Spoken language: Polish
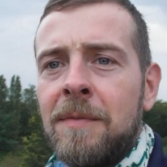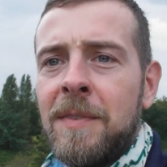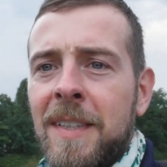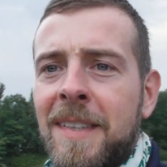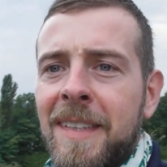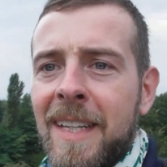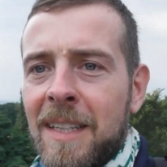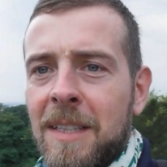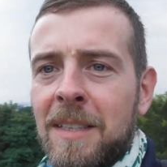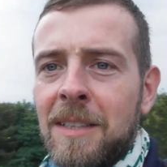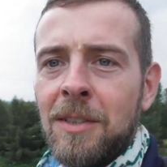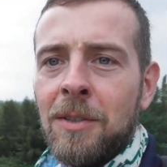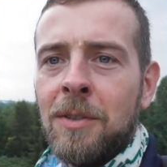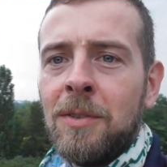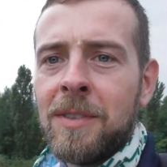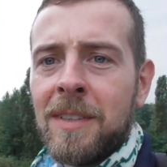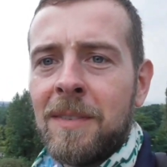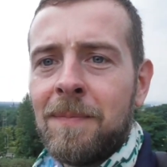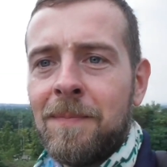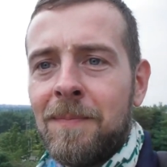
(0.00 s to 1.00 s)
więc tak,
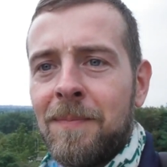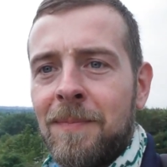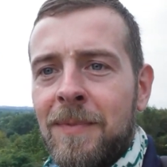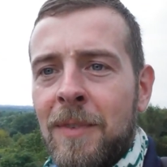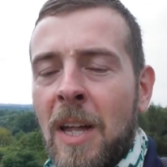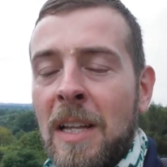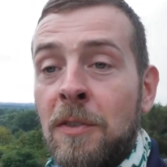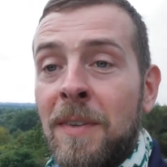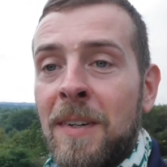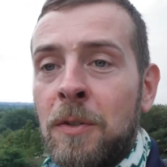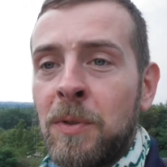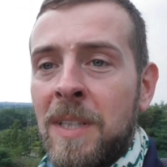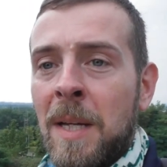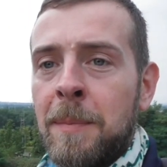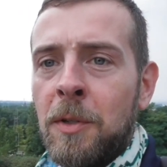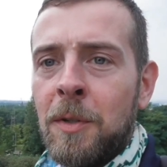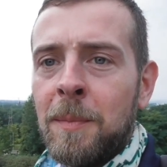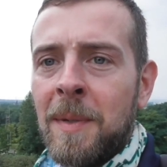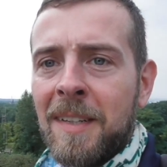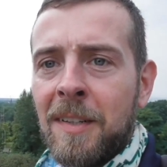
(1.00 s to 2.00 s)
no ta nowa huta
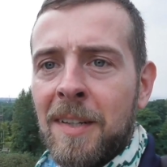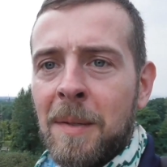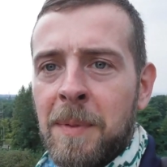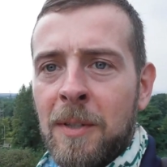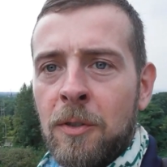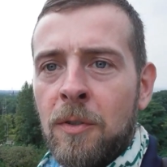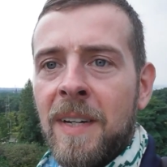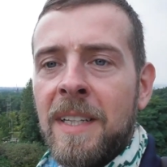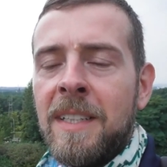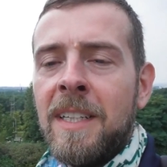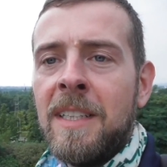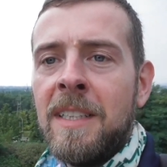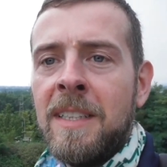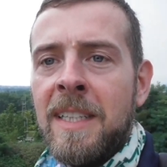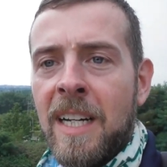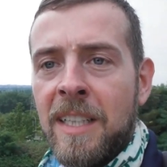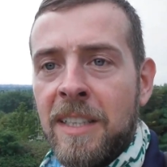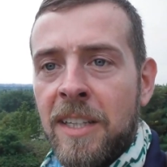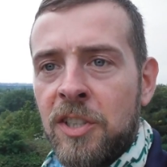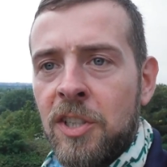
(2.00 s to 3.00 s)
miałem bardzo zaplanowane,
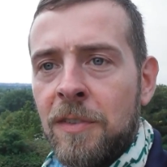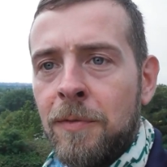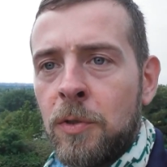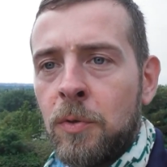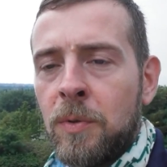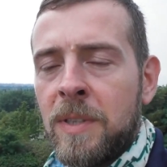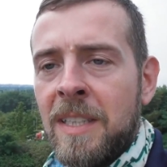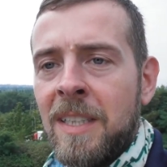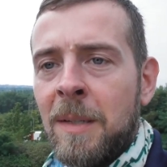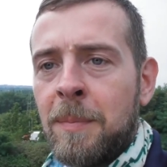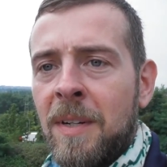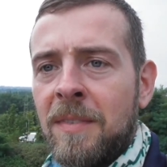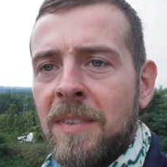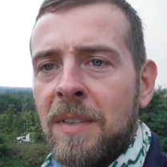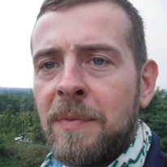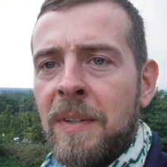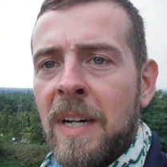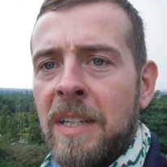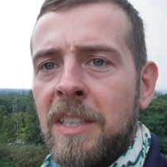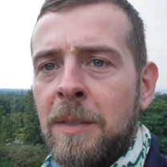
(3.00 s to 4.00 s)
ja na żywo tutaj
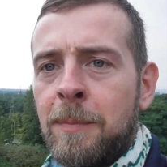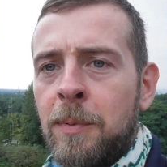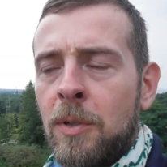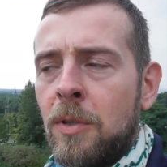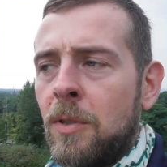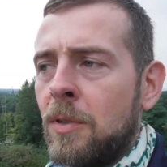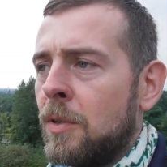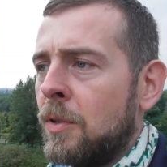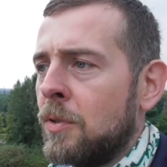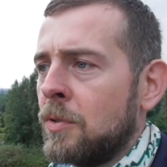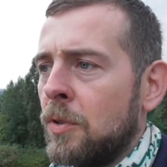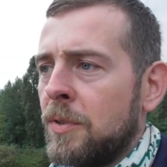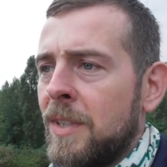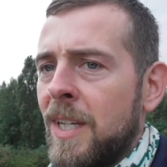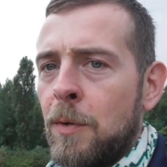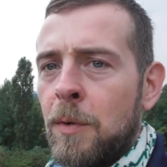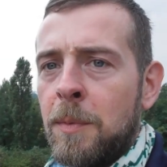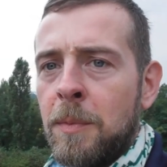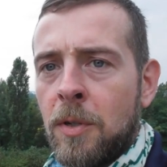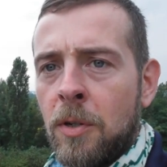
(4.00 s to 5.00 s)
naprawdę fajnie
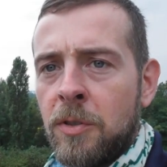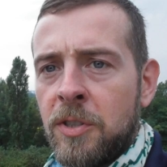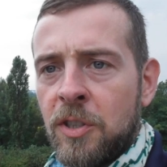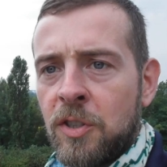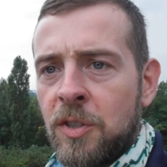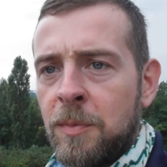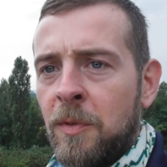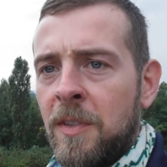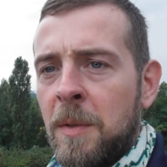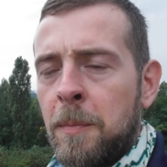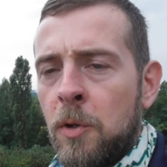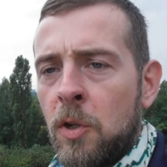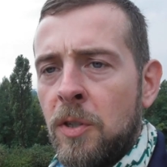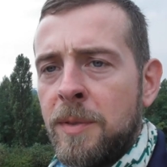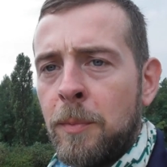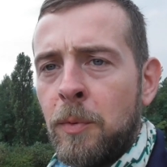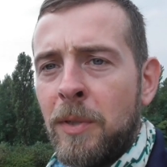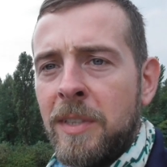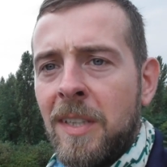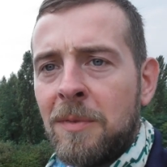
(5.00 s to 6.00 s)
pooglądałem, chociaż mówię,
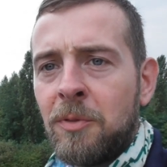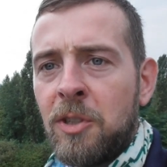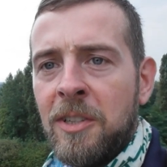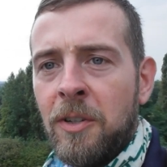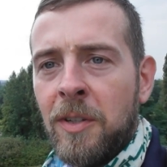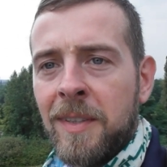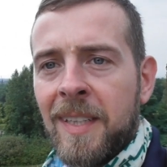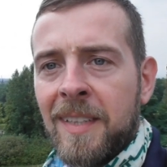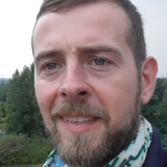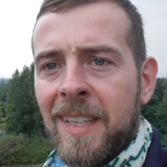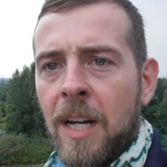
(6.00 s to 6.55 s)
pogoda była niesprzyjająca.